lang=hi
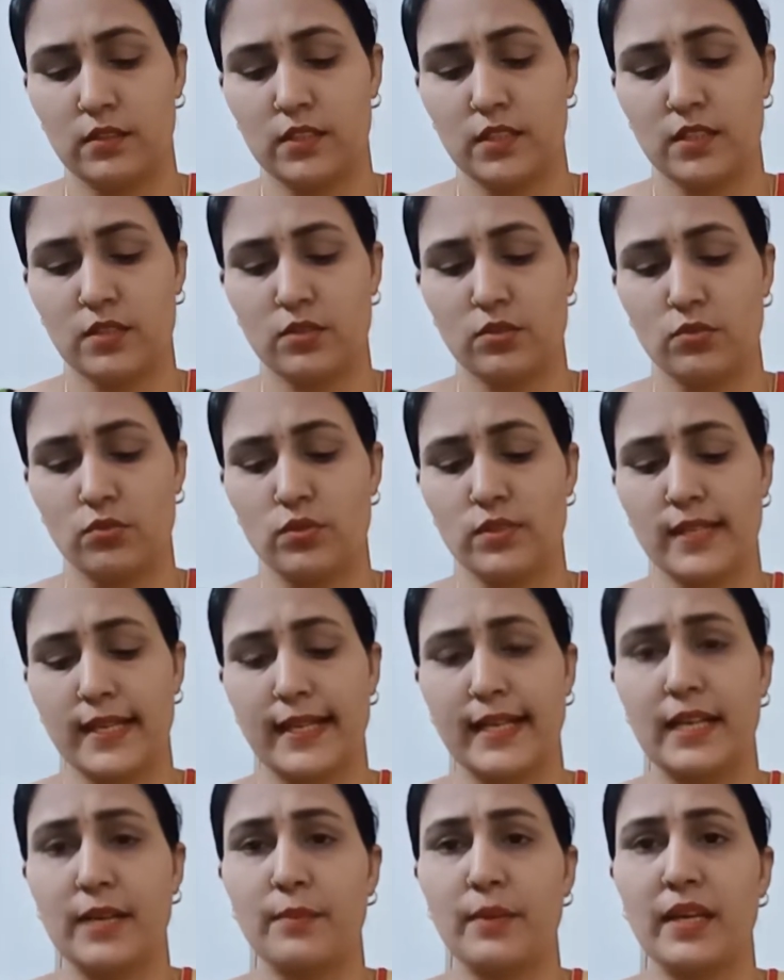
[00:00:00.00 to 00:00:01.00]
जस्ट कुछ
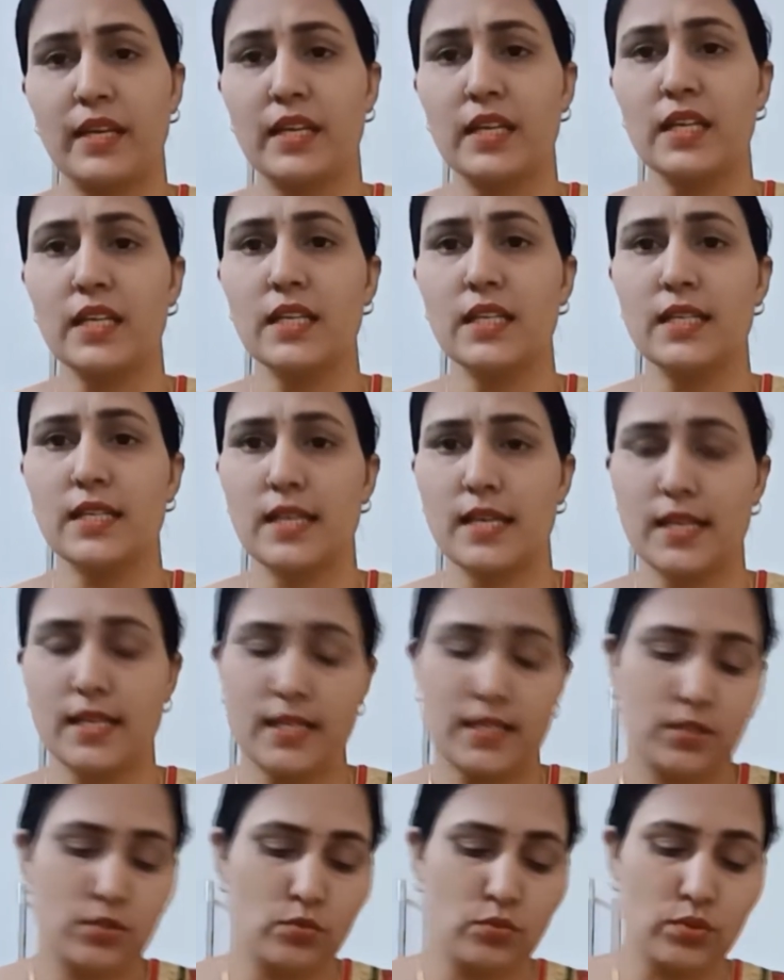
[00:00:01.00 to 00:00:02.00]
सेकंड में ही
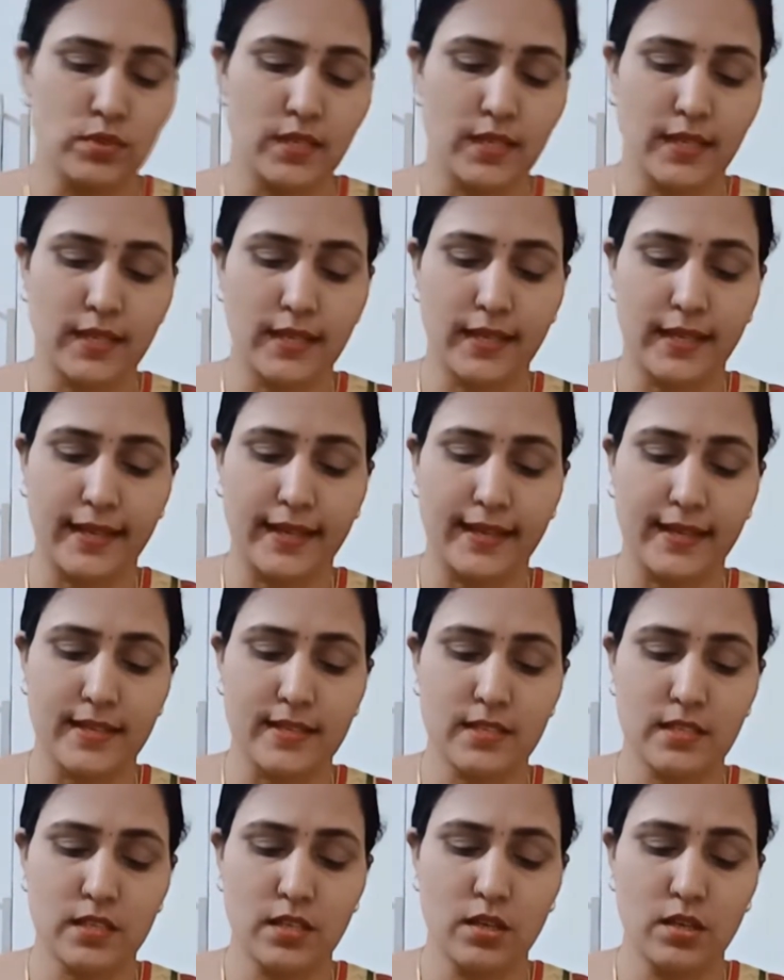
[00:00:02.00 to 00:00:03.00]
ये जूस निकल
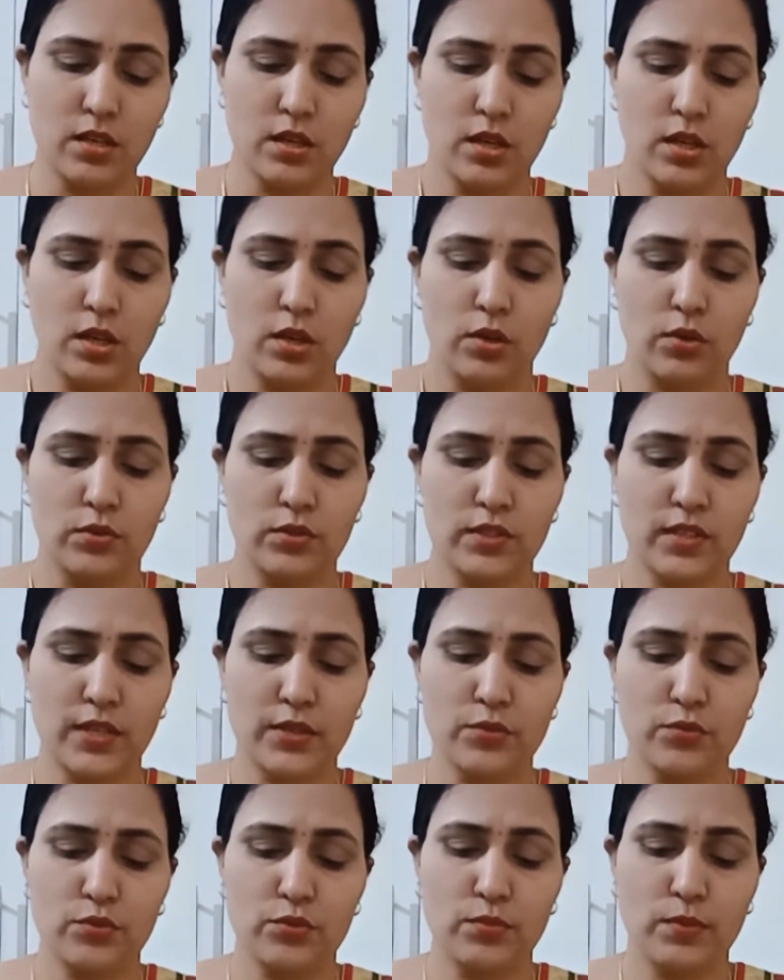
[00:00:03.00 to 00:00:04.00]
आएगा इसका और इसका
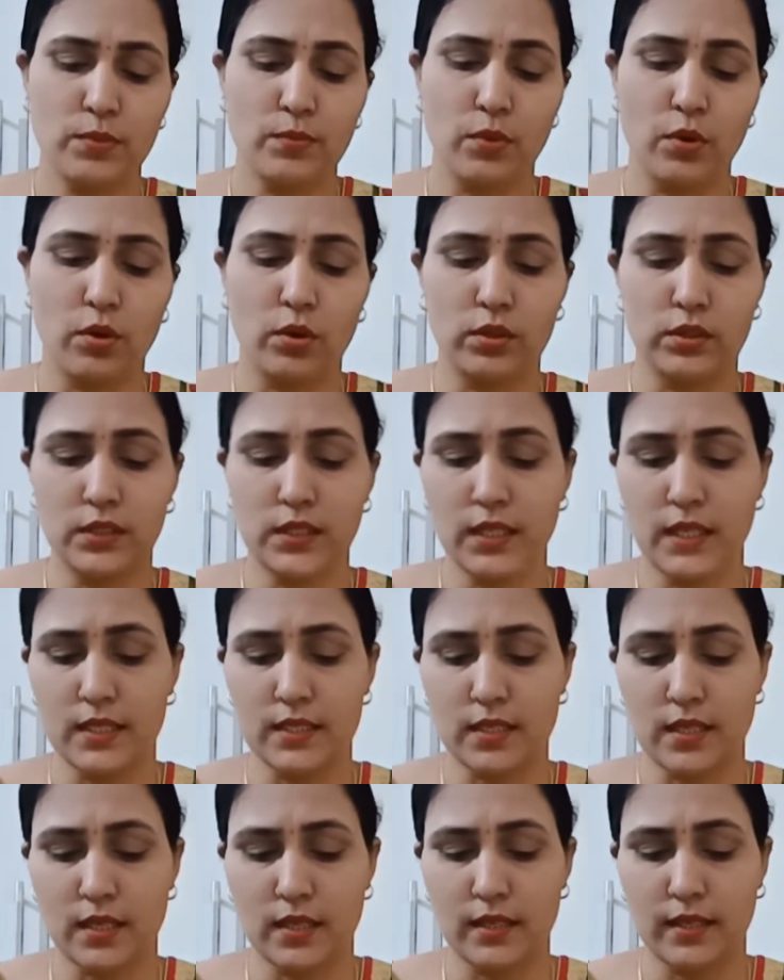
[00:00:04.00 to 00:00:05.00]
यूज भी बहुत ही
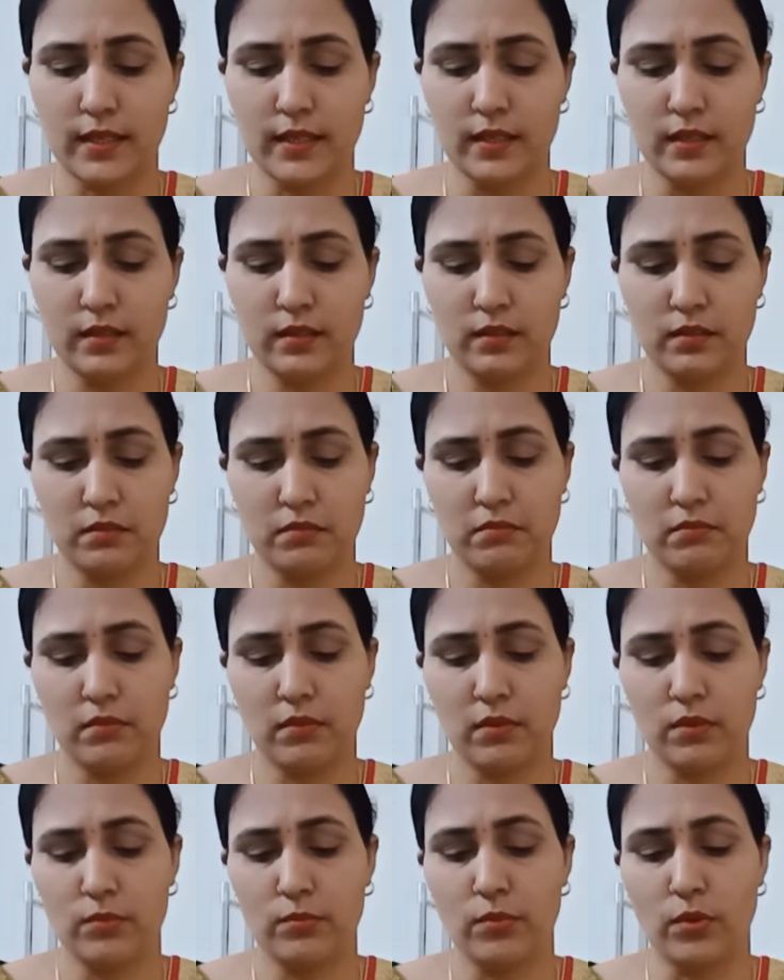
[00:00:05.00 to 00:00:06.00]
आसान है
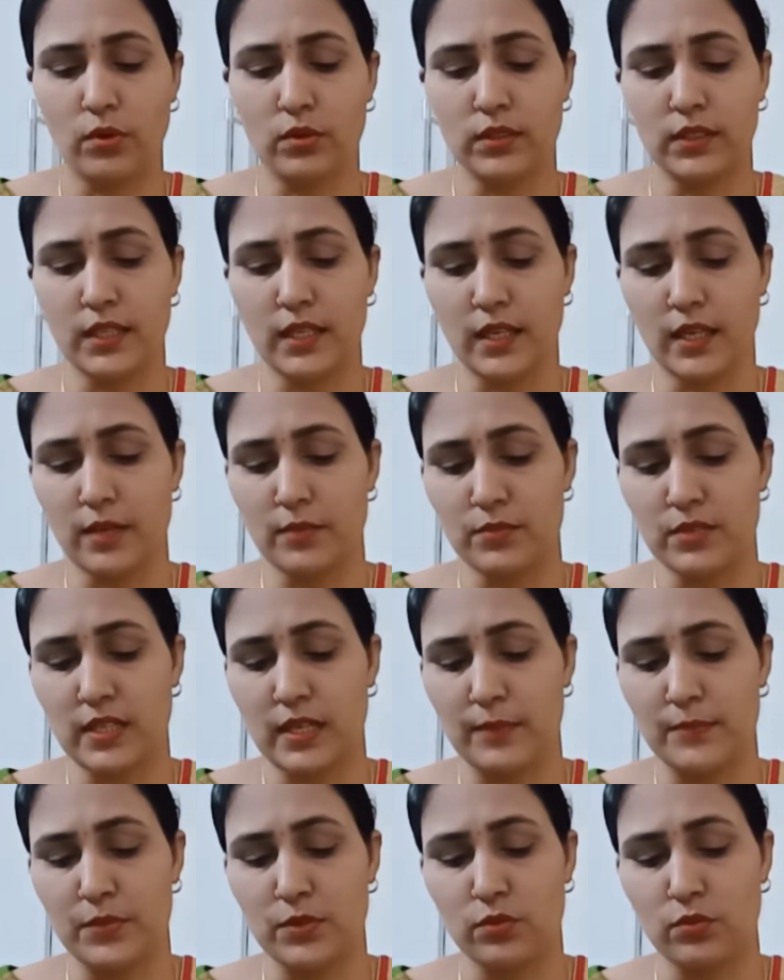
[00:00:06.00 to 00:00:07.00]
बहुत ही आराम
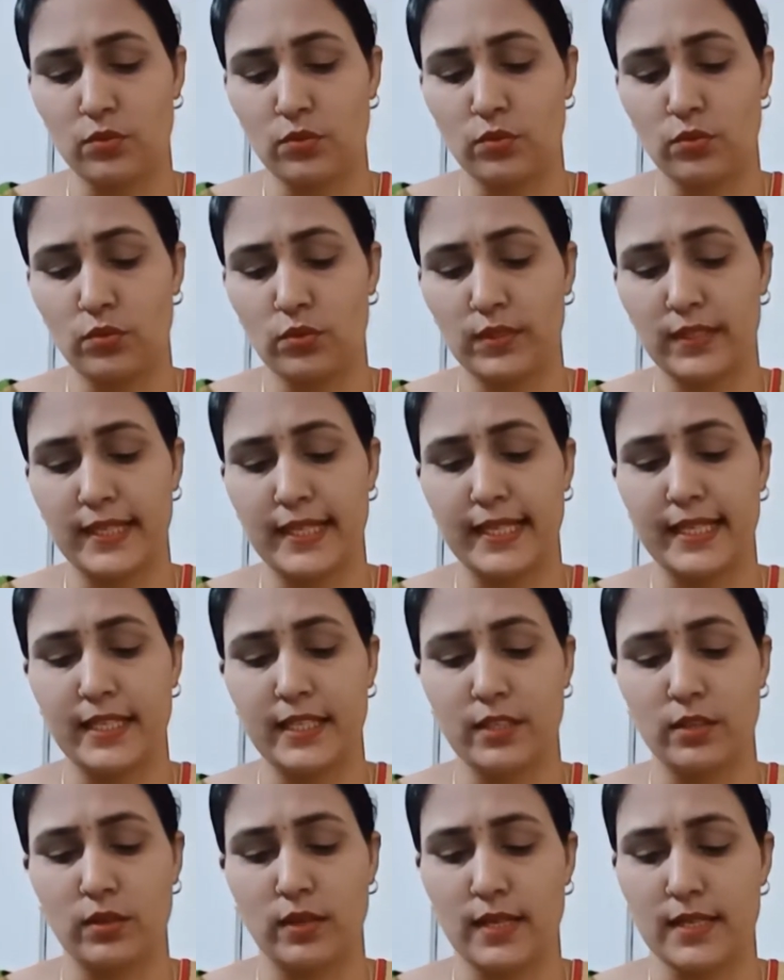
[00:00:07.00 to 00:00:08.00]
से आप इसको
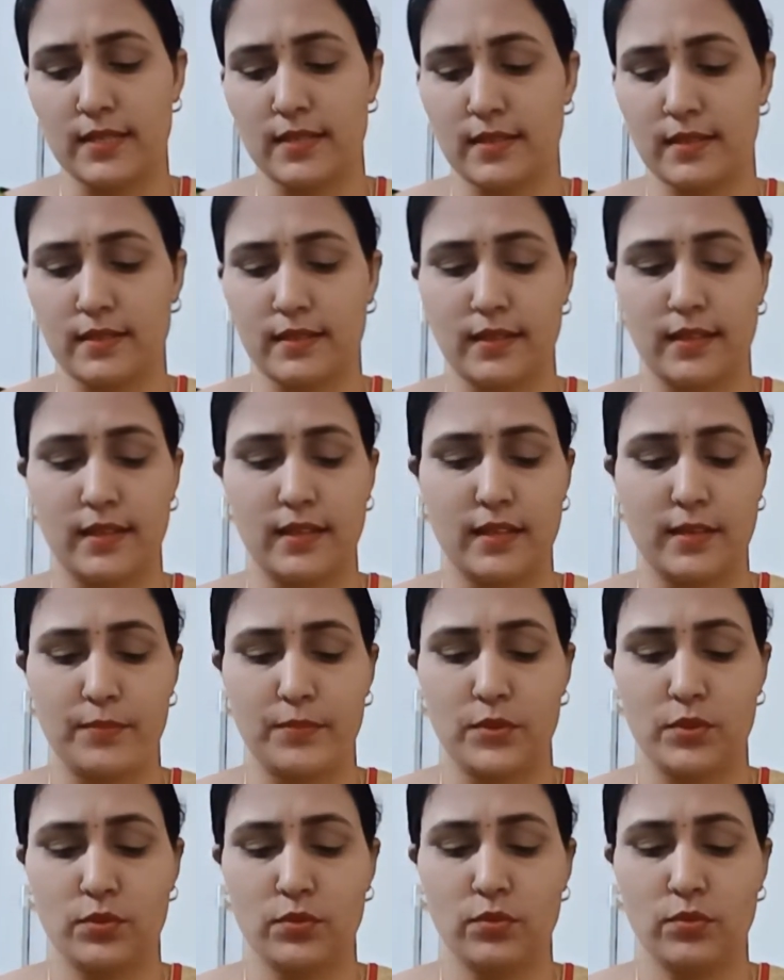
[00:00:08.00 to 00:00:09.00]
डेली लगा सकते हैं
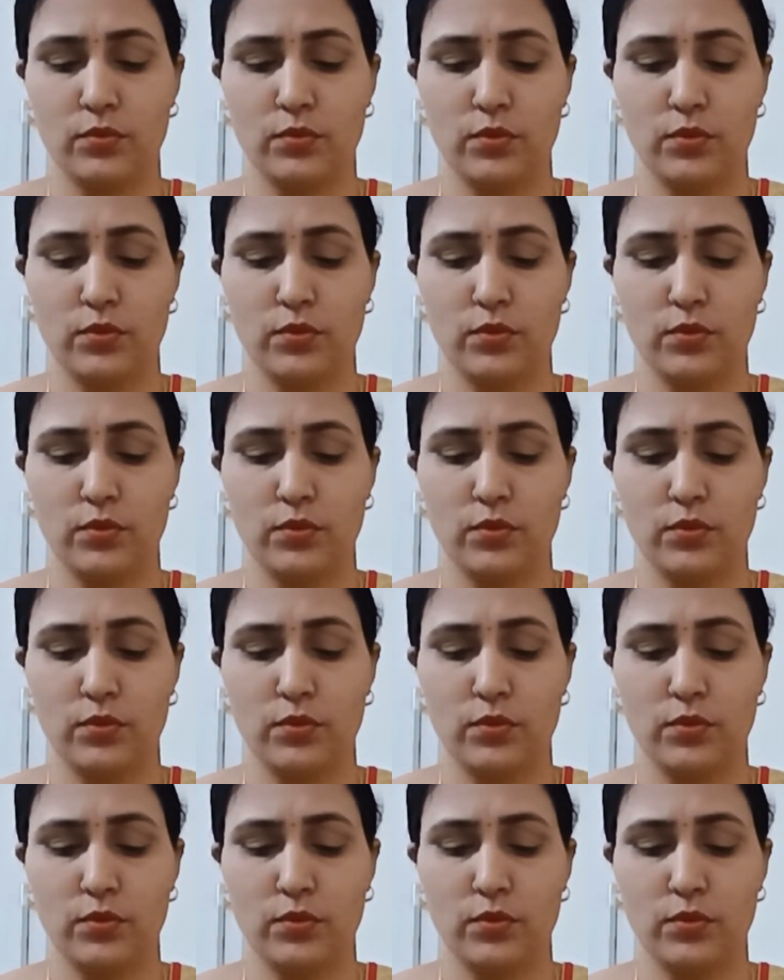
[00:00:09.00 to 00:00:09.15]
आप इसको